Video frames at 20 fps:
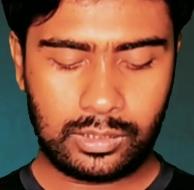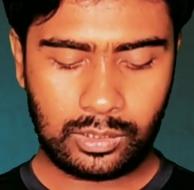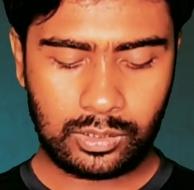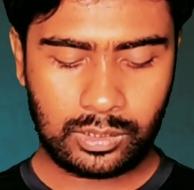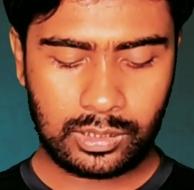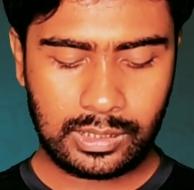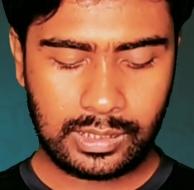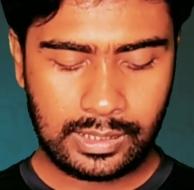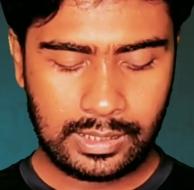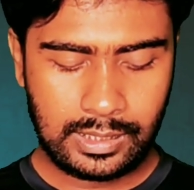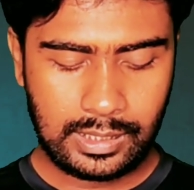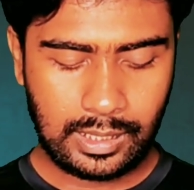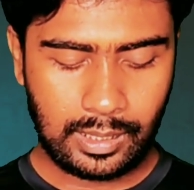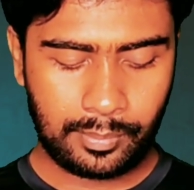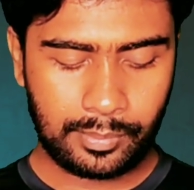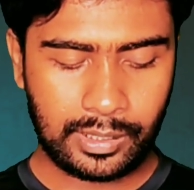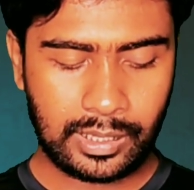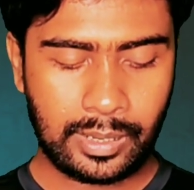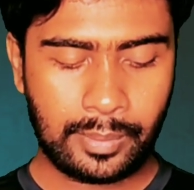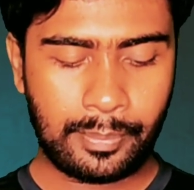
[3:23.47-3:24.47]
তখন
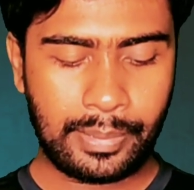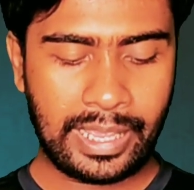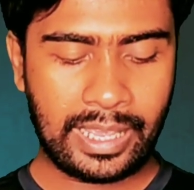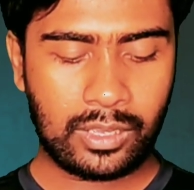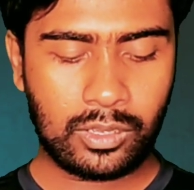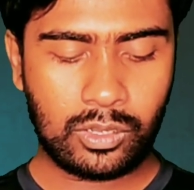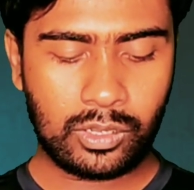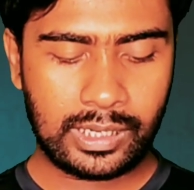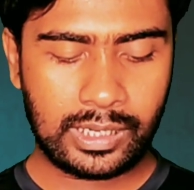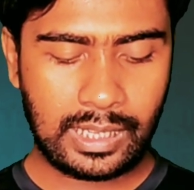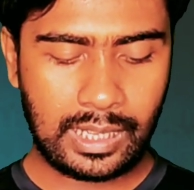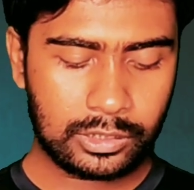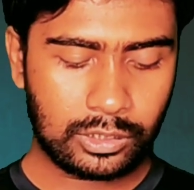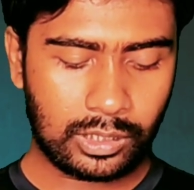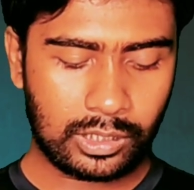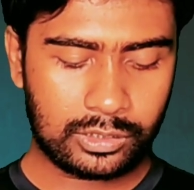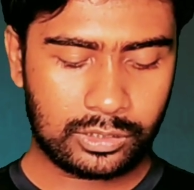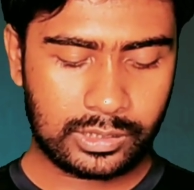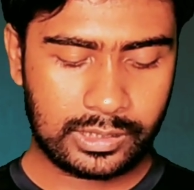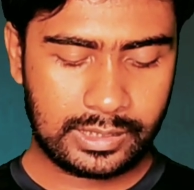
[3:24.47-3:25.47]
আপনারা ব্যাক করে তোমার
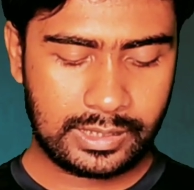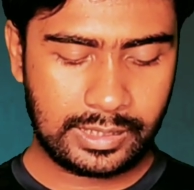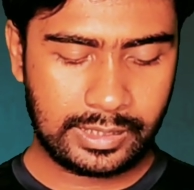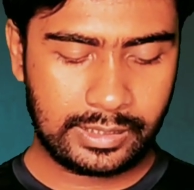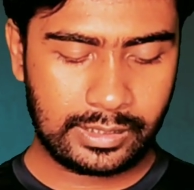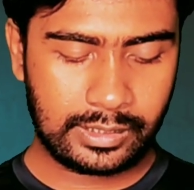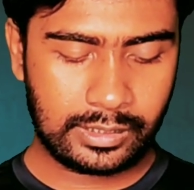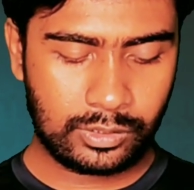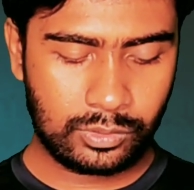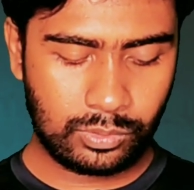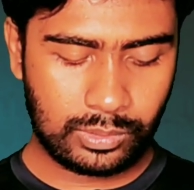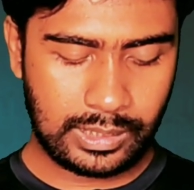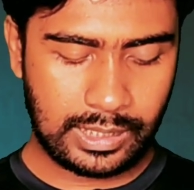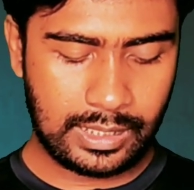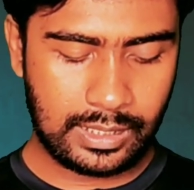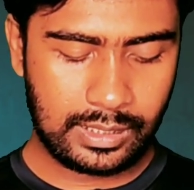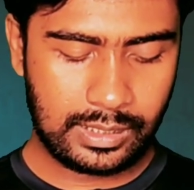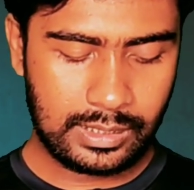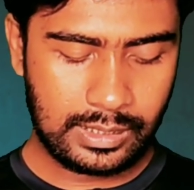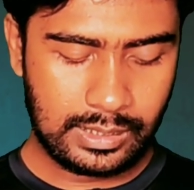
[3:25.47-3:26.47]
সরাসরি সেটিংয়ে
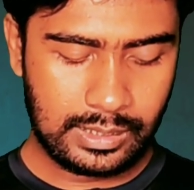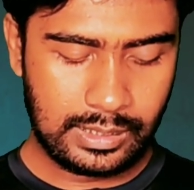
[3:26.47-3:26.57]
ঢুকে